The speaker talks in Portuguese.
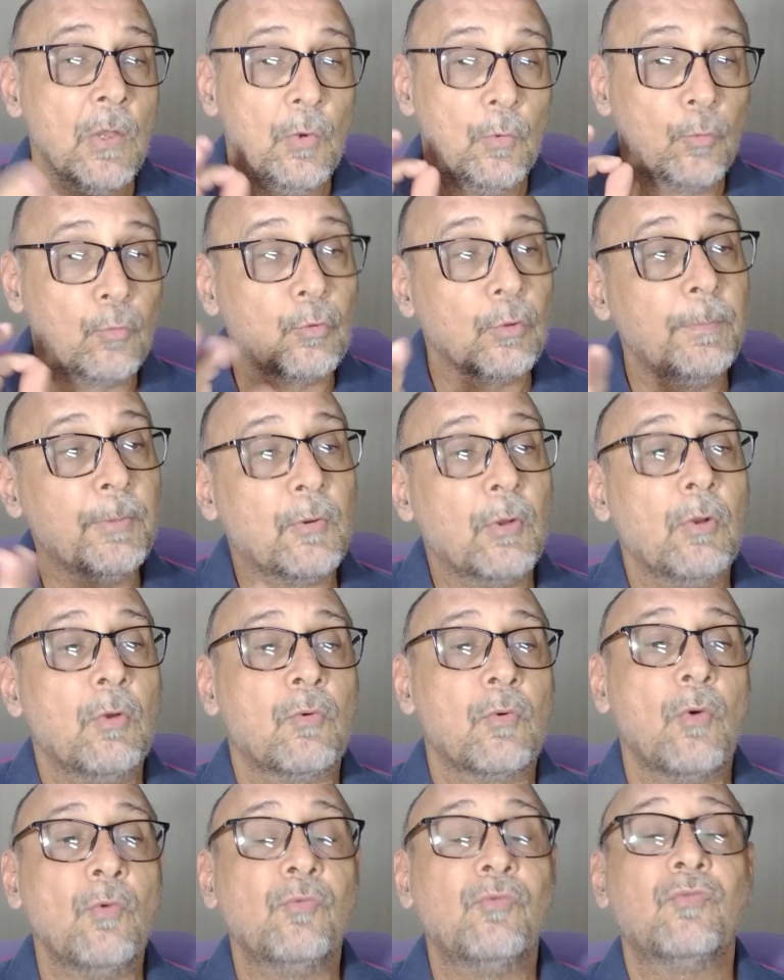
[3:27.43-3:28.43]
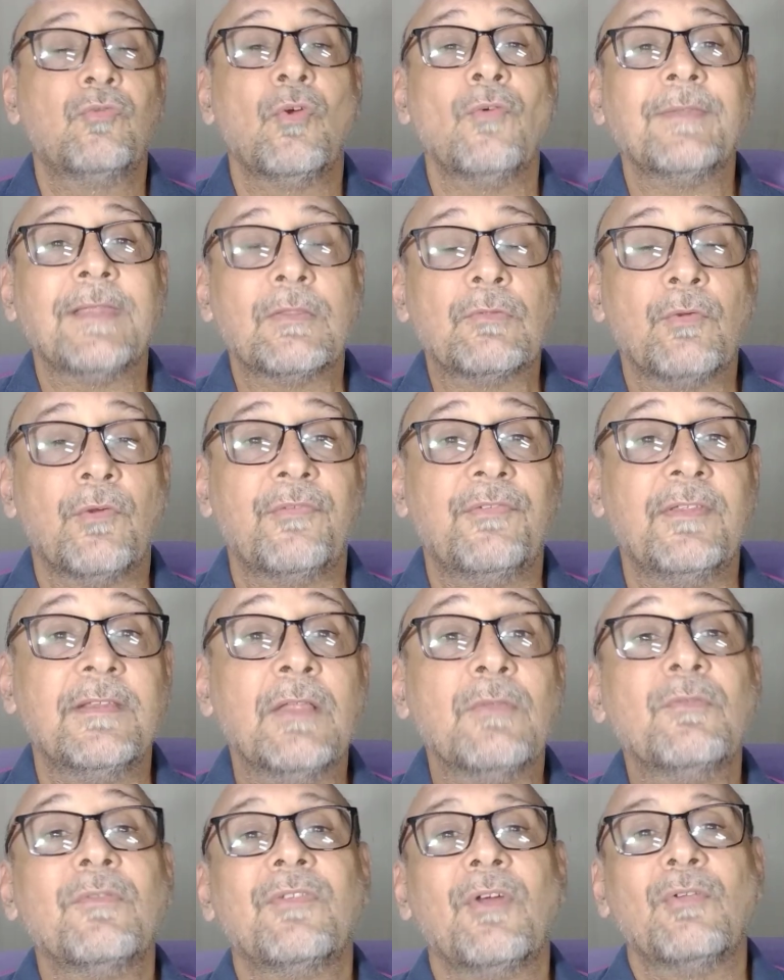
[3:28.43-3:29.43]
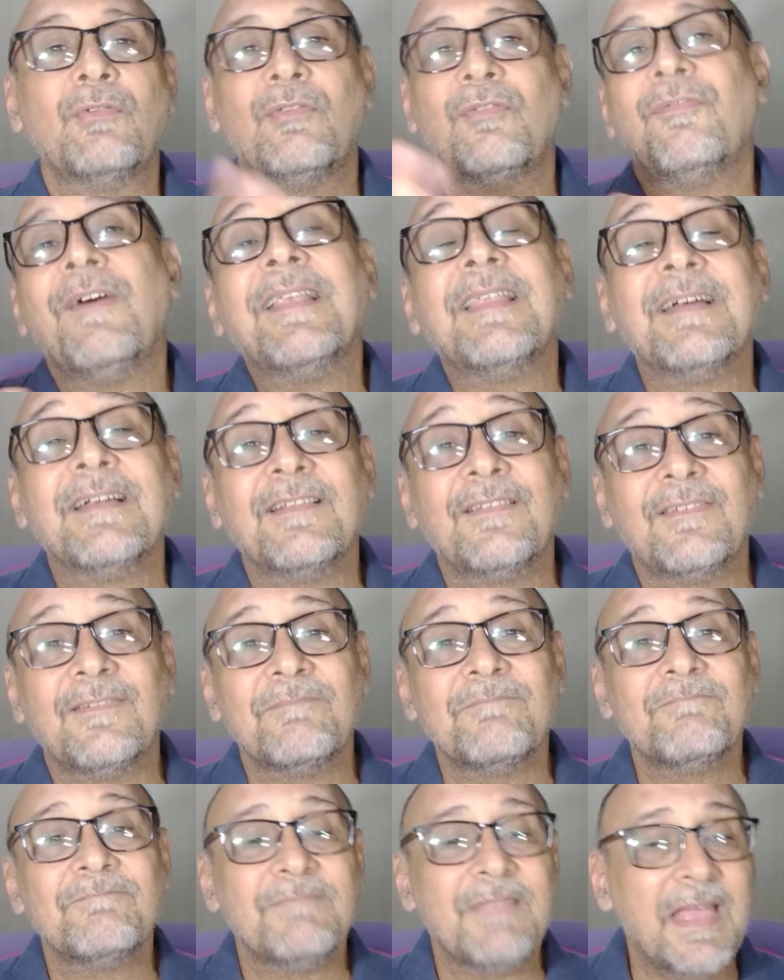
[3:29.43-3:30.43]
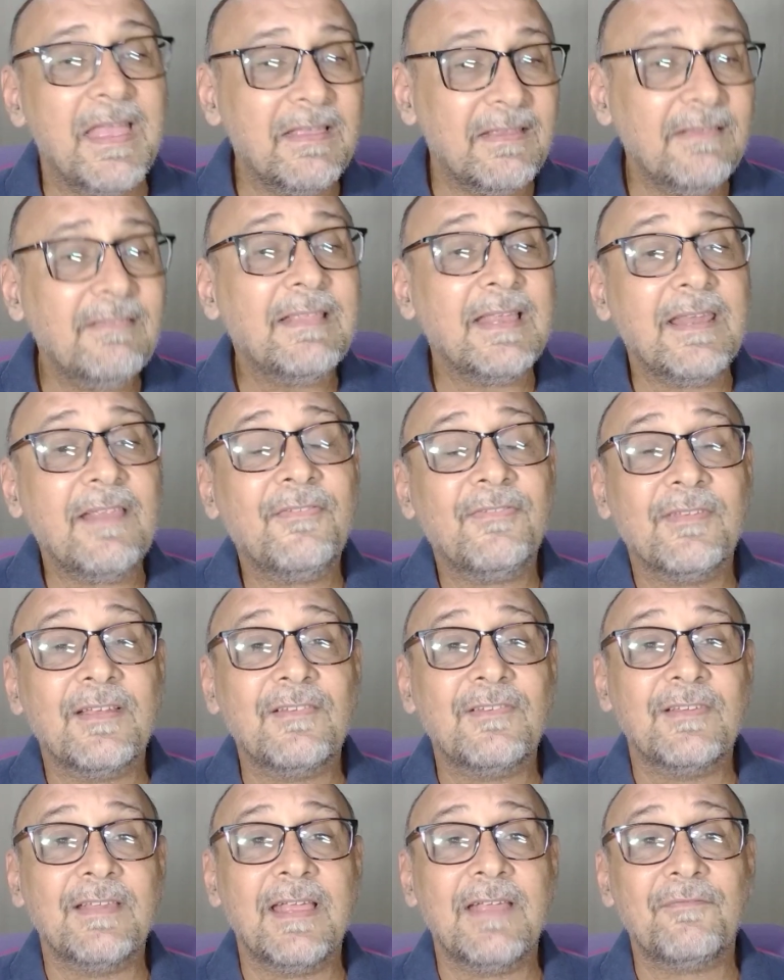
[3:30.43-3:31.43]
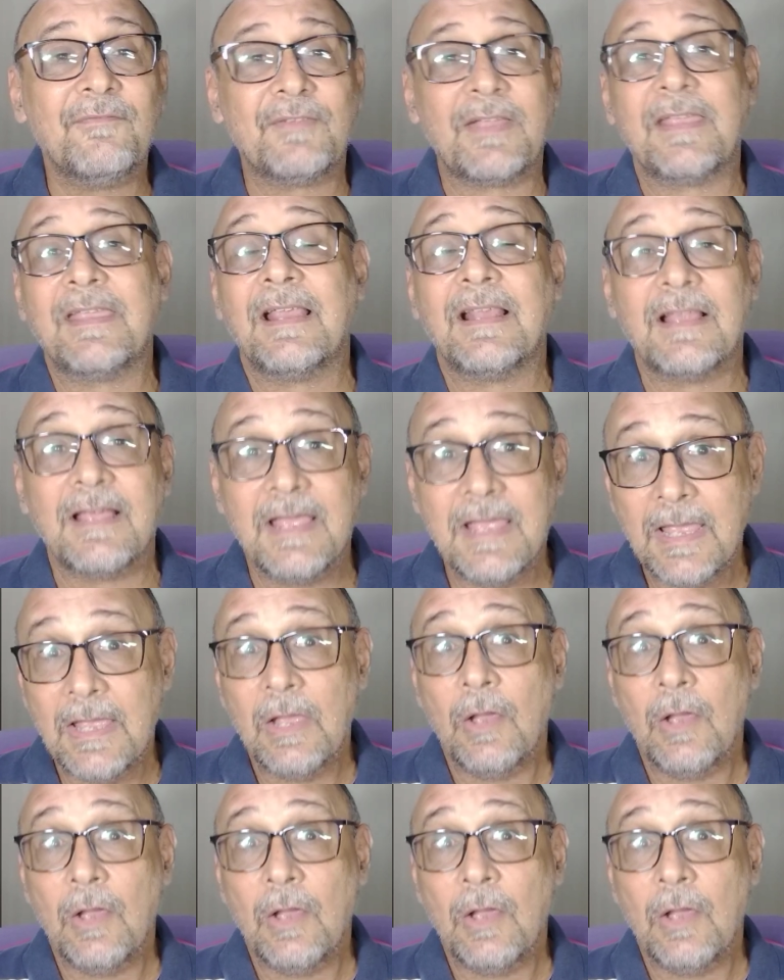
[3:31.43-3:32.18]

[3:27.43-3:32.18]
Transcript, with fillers: O clube colocou o som da torcida nos altos-falantes. É interessante, né? Ficar aquela.